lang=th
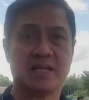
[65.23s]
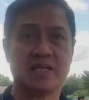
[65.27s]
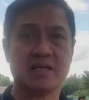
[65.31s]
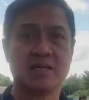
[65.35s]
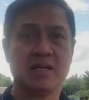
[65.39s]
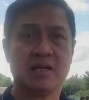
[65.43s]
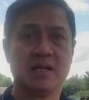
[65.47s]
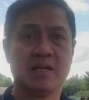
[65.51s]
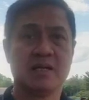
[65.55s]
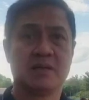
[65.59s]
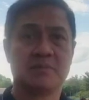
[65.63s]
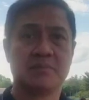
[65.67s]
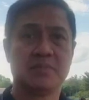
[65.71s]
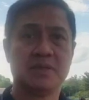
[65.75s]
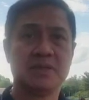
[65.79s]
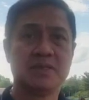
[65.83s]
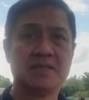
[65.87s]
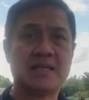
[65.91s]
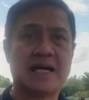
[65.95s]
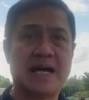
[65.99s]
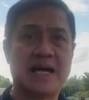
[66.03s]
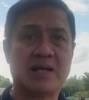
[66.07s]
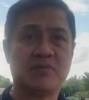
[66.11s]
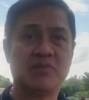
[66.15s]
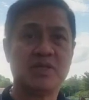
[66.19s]
ฉะนั้นพื้น
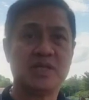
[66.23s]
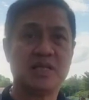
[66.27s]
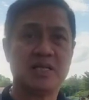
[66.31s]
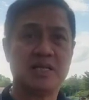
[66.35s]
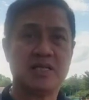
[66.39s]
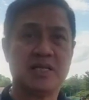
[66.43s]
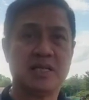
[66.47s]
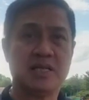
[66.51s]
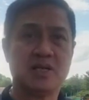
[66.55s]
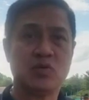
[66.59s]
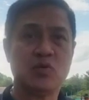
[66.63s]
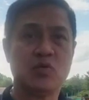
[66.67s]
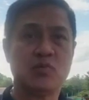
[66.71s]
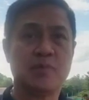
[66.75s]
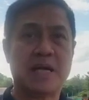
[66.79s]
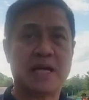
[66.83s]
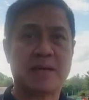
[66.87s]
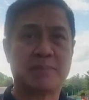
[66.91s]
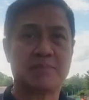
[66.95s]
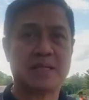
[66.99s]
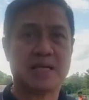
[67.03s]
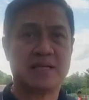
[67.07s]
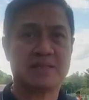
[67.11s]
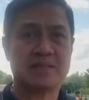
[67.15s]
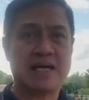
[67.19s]
ฐานวิธีคิดรูปแบ
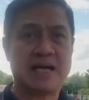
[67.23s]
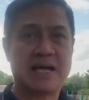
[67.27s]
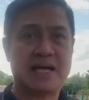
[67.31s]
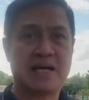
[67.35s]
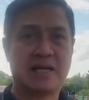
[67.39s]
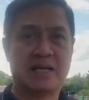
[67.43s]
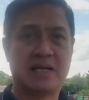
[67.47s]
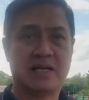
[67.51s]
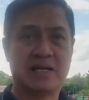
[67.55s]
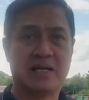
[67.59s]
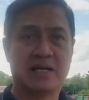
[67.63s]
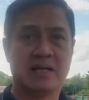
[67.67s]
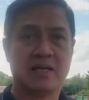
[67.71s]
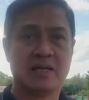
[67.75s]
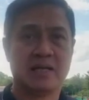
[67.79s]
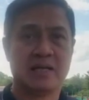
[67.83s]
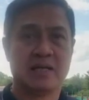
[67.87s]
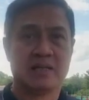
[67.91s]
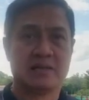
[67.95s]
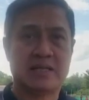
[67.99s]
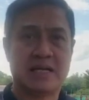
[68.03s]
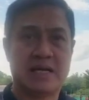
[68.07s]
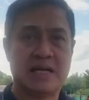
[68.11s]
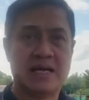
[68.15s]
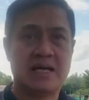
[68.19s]
บต่าง ๆ นั้น
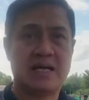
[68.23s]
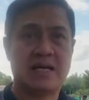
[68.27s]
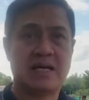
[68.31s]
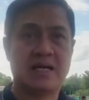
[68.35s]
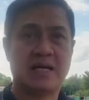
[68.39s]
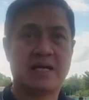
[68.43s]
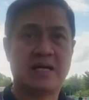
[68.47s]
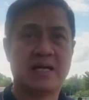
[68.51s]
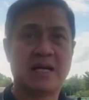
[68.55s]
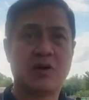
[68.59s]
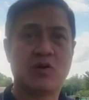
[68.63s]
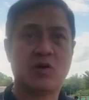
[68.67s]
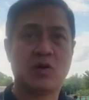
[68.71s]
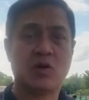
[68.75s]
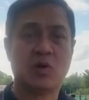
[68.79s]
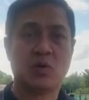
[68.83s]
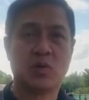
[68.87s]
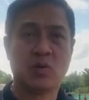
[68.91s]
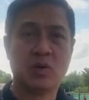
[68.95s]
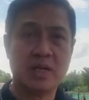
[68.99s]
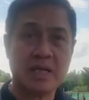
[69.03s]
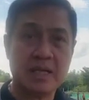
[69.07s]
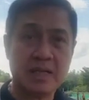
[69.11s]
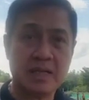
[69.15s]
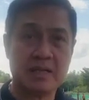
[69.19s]
ถ้าเราหล
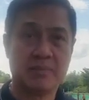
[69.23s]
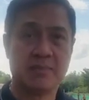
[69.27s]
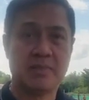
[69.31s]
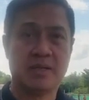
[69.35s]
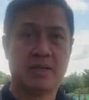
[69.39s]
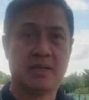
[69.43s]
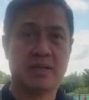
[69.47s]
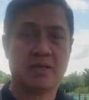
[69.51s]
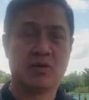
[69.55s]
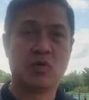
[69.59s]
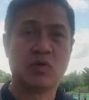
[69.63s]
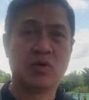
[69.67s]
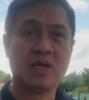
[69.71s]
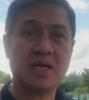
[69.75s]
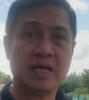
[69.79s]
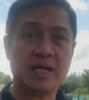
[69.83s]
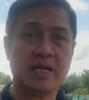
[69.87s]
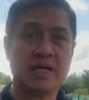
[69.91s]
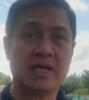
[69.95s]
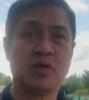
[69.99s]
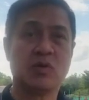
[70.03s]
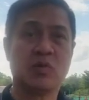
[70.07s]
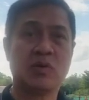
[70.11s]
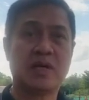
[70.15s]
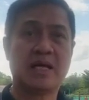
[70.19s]
งเลยหลงเล
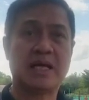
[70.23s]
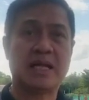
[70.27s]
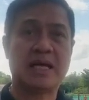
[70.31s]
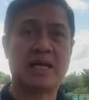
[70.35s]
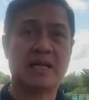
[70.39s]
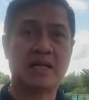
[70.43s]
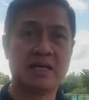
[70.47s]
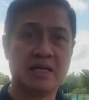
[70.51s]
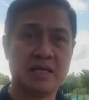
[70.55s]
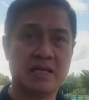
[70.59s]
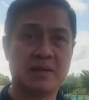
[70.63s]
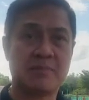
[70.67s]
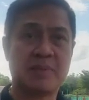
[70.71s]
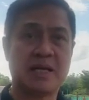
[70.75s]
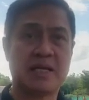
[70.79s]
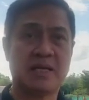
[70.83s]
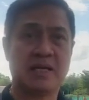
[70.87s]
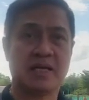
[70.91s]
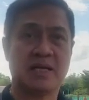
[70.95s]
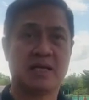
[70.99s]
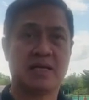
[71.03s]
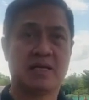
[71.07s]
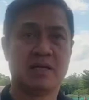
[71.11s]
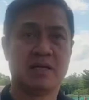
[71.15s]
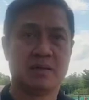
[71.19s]
ยหรือว่าละเลยไป
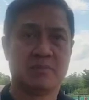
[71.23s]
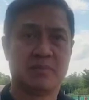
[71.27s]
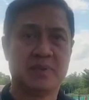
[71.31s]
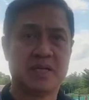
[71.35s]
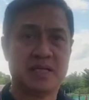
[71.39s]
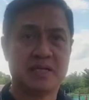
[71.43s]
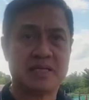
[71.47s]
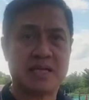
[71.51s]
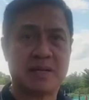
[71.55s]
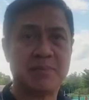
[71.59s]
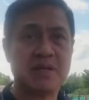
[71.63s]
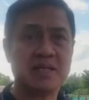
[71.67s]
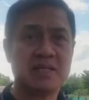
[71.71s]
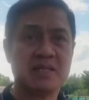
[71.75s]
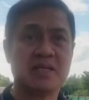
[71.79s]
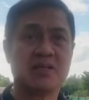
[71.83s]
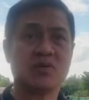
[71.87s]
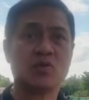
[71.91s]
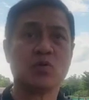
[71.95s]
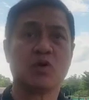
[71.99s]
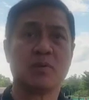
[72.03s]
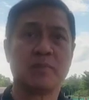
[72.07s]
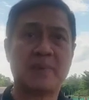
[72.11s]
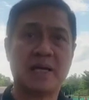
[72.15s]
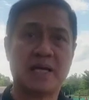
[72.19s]
เนี่ยมันจะทำให้ติด
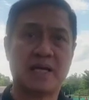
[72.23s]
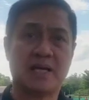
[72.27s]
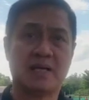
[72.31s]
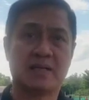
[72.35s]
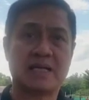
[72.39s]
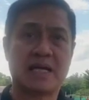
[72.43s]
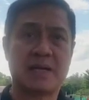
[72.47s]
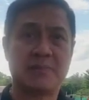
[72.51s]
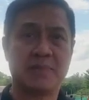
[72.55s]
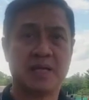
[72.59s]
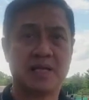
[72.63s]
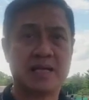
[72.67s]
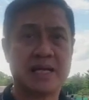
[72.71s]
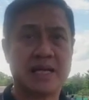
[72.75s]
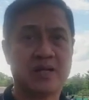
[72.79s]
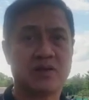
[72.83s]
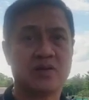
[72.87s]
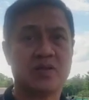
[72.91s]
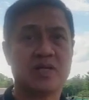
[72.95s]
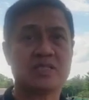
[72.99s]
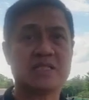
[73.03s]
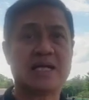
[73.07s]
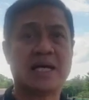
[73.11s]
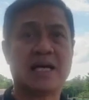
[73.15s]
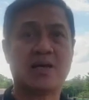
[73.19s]
ตัวไปแล้วการพัฒนา
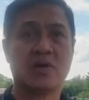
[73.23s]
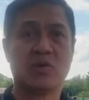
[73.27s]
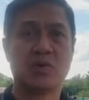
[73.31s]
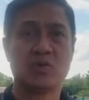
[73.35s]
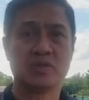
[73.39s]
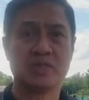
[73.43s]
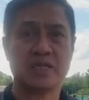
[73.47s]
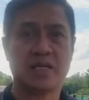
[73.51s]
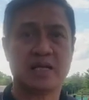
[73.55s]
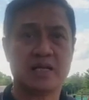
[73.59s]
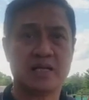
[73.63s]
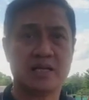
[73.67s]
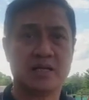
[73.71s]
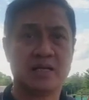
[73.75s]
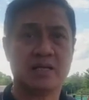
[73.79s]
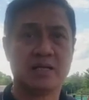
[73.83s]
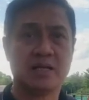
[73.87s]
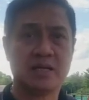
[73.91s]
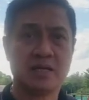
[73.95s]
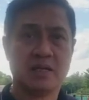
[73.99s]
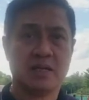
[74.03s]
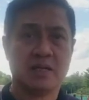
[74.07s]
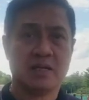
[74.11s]
ก็จะช้าลงฉะนั้นเนี่ย